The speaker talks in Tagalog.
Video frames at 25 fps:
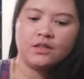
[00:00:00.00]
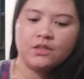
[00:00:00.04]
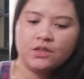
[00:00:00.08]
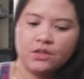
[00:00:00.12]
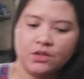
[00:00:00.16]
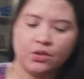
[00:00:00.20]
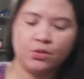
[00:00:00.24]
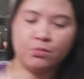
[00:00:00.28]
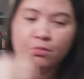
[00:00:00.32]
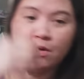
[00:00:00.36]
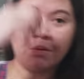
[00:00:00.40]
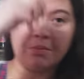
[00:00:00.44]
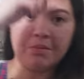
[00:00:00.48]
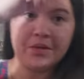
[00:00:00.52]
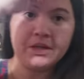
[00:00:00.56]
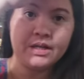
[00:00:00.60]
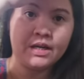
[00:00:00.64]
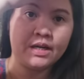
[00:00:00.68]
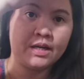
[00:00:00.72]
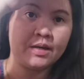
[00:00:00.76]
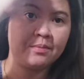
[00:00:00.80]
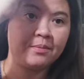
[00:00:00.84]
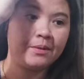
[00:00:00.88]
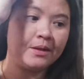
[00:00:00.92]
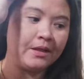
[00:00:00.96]
So,
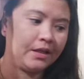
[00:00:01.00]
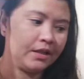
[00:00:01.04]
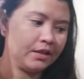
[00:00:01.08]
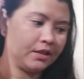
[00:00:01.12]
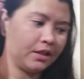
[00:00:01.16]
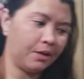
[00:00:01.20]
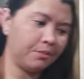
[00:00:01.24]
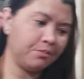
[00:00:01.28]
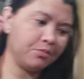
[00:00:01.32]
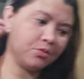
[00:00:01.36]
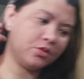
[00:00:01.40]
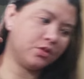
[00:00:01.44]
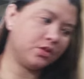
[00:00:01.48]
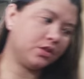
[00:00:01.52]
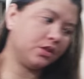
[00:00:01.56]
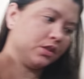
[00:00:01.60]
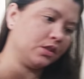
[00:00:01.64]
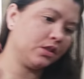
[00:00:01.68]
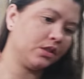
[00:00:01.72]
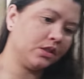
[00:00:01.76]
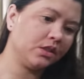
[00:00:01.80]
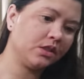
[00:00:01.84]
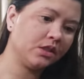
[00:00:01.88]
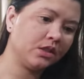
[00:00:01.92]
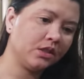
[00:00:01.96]
mamaya, pagkatapos
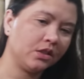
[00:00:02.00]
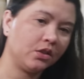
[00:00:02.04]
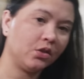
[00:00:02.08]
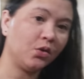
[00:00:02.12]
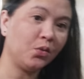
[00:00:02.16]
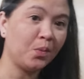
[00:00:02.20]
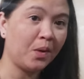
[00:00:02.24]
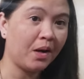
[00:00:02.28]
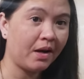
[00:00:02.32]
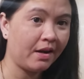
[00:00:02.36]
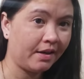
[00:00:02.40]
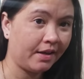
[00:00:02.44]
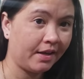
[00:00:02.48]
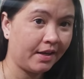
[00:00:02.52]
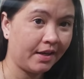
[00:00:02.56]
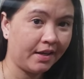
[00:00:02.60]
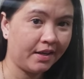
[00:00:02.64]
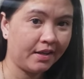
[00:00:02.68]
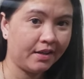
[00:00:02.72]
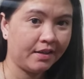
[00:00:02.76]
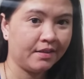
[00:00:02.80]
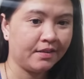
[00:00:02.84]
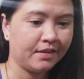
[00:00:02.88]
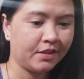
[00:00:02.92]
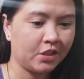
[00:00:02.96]

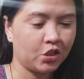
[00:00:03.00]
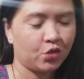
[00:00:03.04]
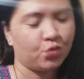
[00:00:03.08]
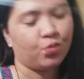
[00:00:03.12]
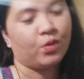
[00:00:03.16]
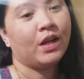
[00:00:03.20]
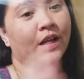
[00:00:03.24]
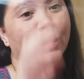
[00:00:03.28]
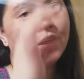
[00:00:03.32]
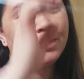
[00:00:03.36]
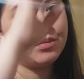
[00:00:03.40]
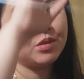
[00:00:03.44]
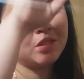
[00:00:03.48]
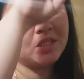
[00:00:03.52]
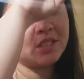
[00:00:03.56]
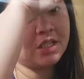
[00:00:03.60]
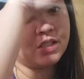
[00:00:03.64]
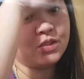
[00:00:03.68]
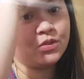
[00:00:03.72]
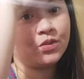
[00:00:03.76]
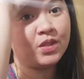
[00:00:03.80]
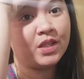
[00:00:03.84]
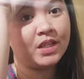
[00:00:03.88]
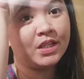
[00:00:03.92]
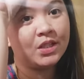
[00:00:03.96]
kumain, tapos wala na
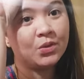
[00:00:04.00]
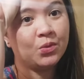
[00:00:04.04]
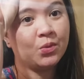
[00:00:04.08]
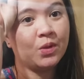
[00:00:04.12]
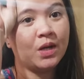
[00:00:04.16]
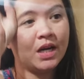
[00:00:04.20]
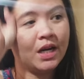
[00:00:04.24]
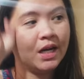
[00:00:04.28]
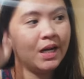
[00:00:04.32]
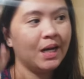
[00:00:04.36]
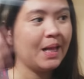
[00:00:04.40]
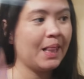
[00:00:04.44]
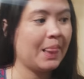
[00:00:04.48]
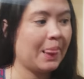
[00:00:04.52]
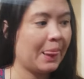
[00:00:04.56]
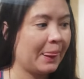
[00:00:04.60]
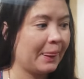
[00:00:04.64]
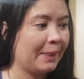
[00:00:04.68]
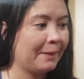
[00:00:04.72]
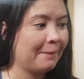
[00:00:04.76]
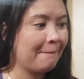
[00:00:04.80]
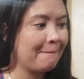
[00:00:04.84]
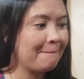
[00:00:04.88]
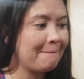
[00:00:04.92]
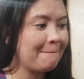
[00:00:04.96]
masyadong ginawa,
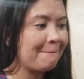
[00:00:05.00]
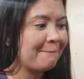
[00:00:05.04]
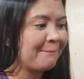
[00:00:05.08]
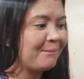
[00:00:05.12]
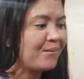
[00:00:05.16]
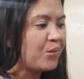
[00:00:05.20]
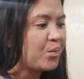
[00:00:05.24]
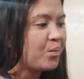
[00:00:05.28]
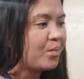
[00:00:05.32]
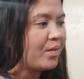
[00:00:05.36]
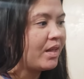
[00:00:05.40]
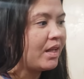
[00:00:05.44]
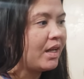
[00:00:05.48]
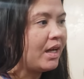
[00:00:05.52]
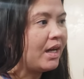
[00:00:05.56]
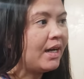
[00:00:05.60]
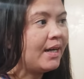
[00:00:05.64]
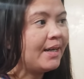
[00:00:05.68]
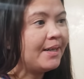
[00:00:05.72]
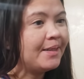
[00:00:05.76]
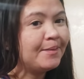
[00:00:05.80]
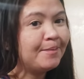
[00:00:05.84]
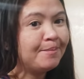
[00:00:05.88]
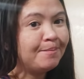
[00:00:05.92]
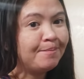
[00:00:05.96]

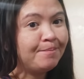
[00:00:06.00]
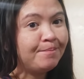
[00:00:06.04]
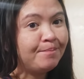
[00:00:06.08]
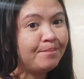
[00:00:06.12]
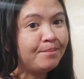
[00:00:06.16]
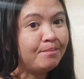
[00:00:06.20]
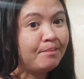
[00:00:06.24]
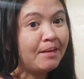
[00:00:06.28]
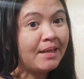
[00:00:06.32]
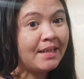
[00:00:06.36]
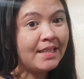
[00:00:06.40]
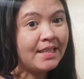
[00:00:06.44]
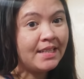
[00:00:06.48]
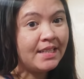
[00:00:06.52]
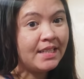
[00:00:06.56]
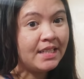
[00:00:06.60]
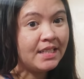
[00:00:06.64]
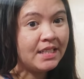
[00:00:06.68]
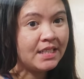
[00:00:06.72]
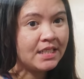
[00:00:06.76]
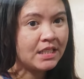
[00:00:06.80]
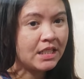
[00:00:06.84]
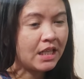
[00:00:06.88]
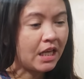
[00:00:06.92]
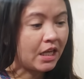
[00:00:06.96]
um,
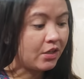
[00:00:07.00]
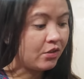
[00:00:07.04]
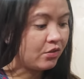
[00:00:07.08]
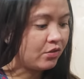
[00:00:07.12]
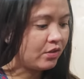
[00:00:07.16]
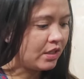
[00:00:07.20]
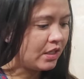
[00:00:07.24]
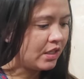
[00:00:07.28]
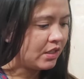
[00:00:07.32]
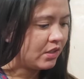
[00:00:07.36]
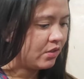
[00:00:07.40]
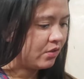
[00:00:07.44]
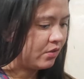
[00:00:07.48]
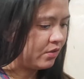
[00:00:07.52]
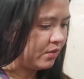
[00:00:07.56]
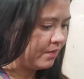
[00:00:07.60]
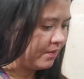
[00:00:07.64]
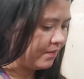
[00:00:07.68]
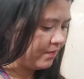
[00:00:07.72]
maglilinis tayo dito.